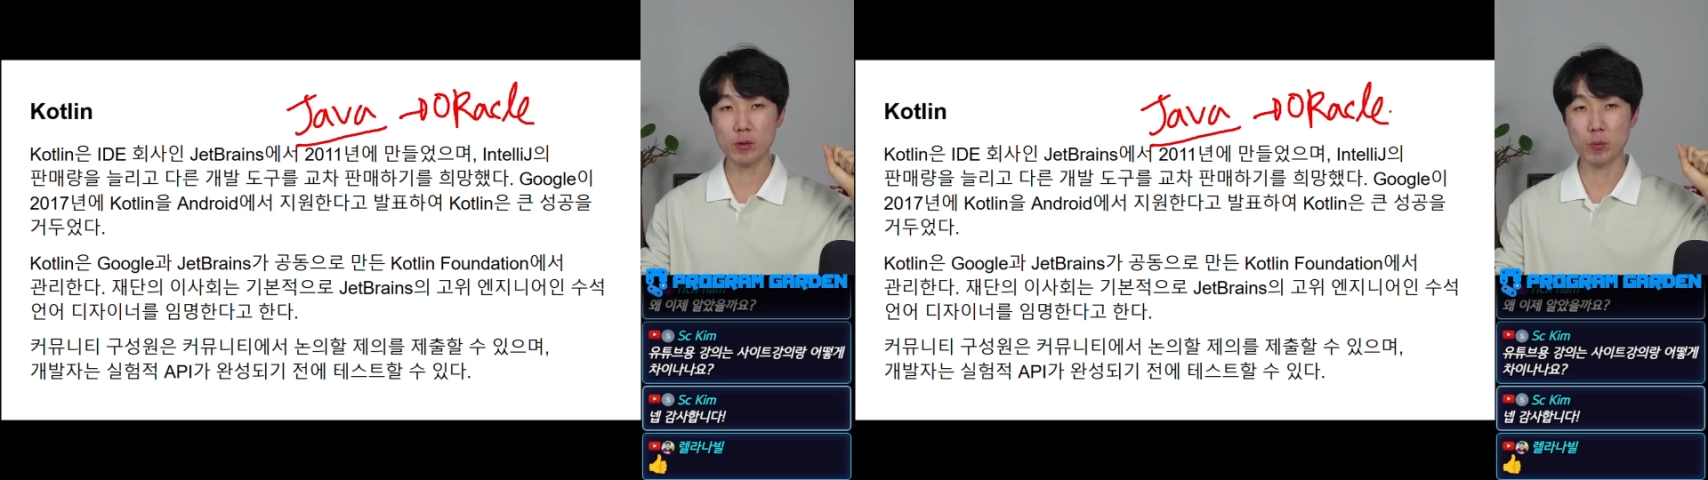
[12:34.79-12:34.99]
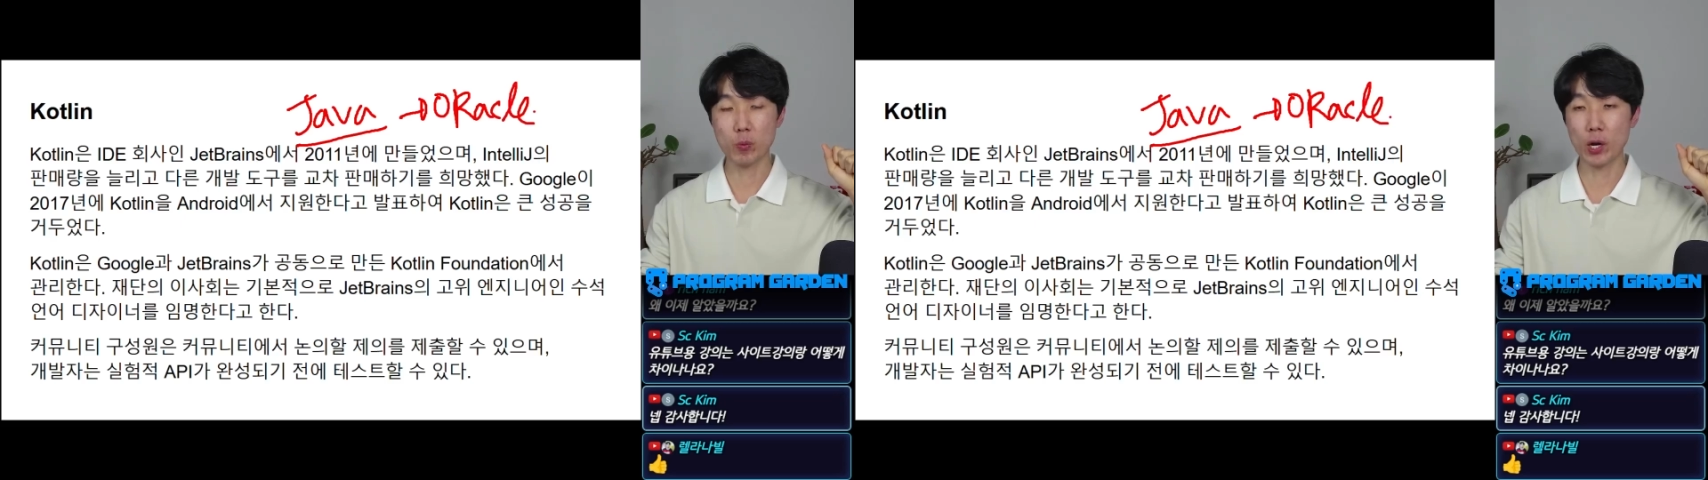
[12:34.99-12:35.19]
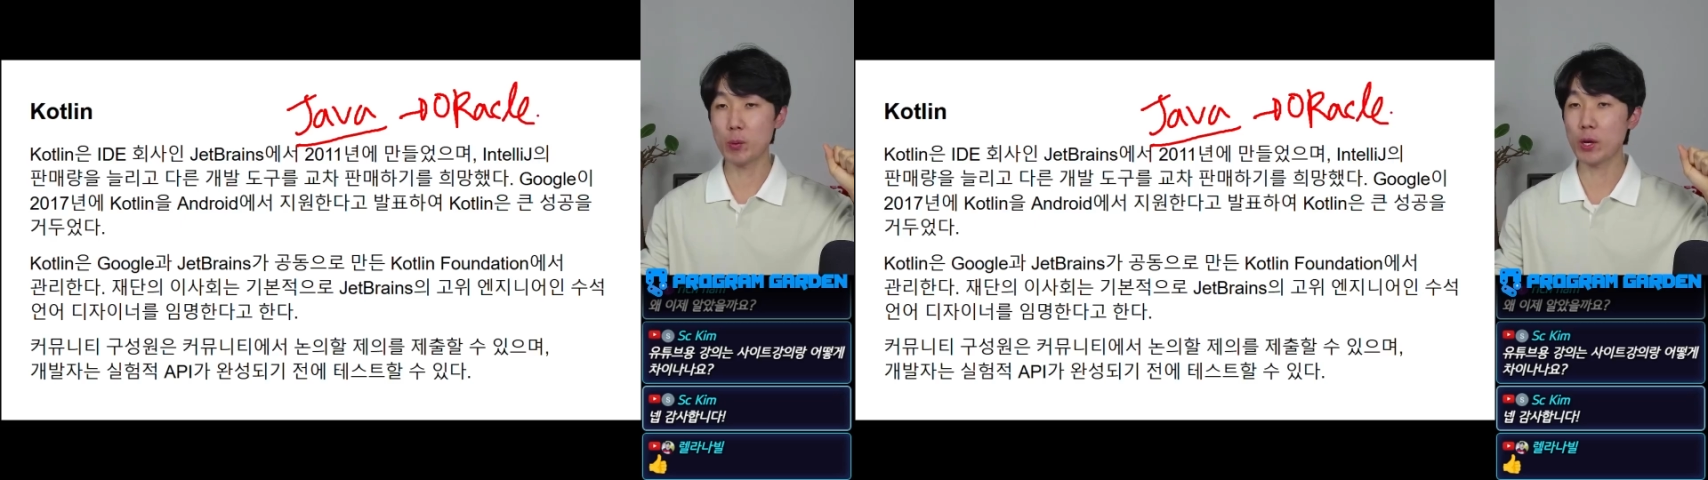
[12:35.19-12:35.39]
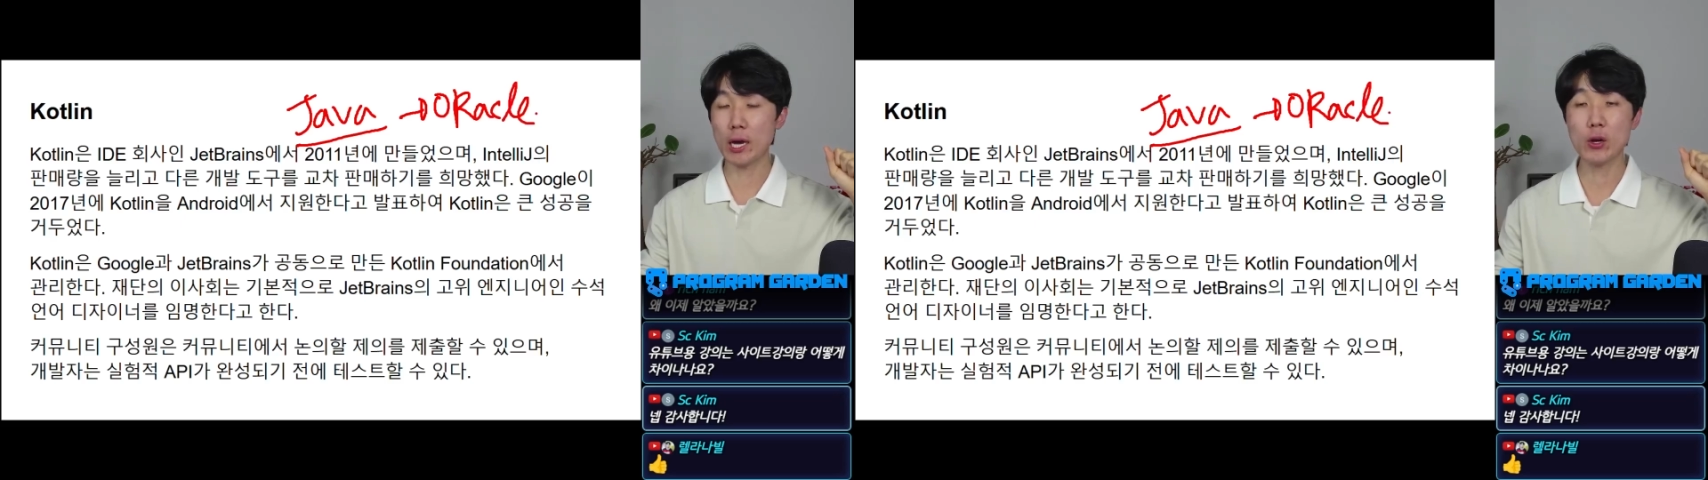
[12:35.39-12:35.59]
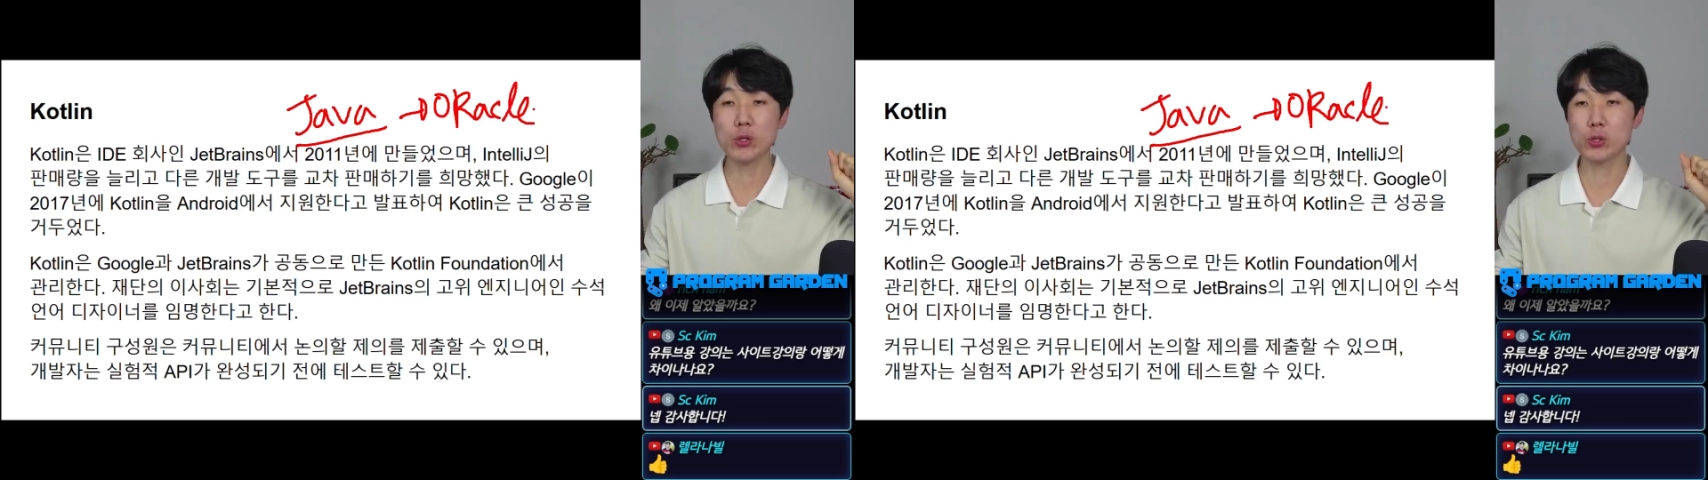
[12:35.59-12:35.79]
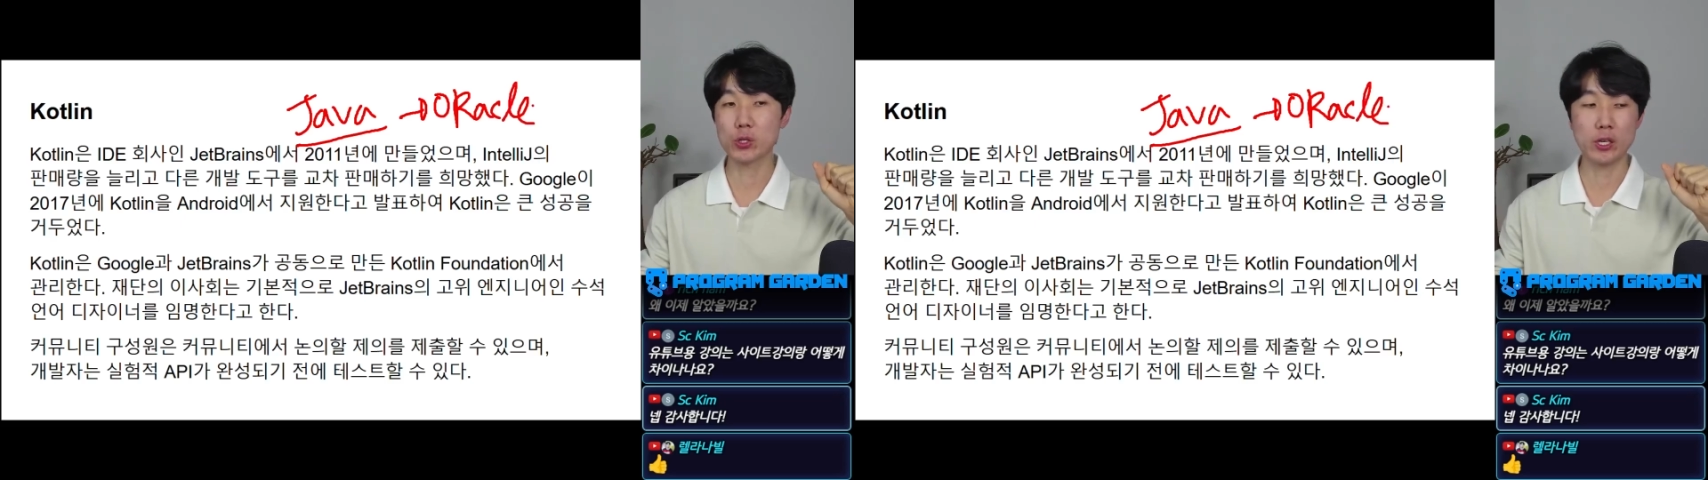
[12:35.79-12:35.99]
뭐라 한 거죠.